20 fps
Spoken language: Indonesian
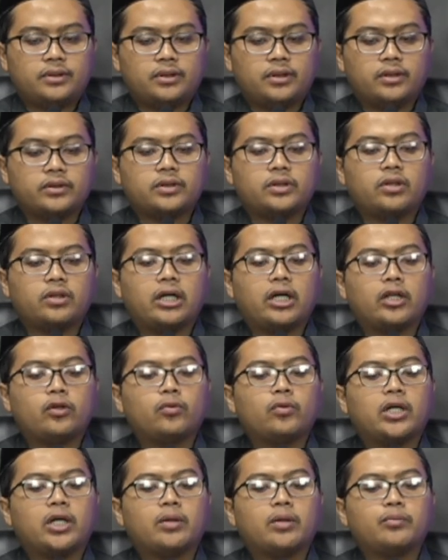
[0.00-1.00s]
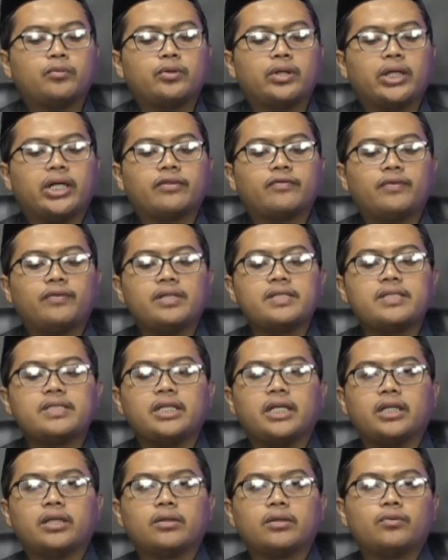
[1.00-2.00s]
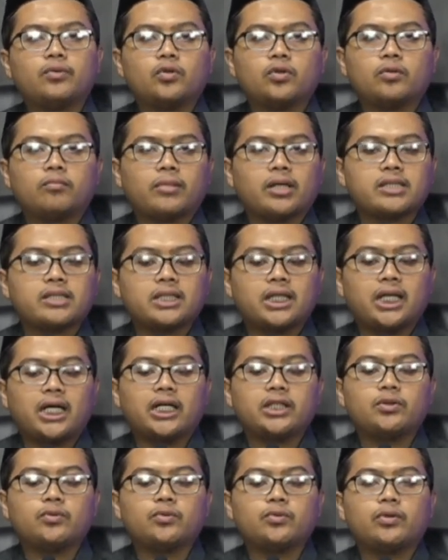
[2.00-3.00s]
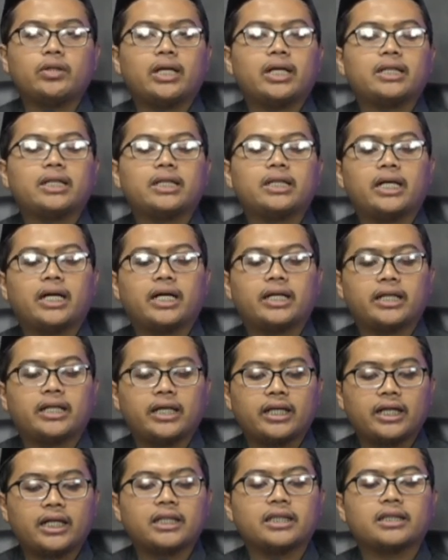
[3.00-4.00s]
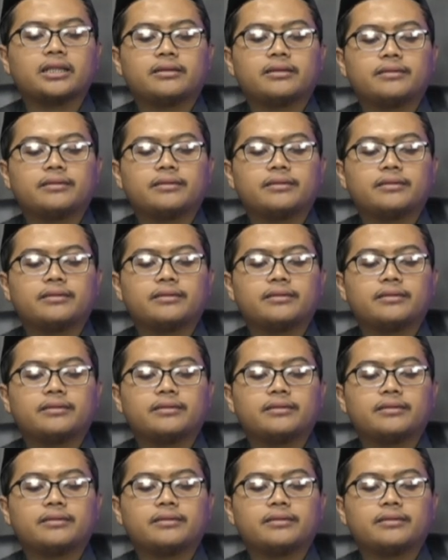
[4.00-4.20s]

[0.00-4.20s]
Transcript: Seorang itu nggak punya visi untuk masalah dunia dan akhirat,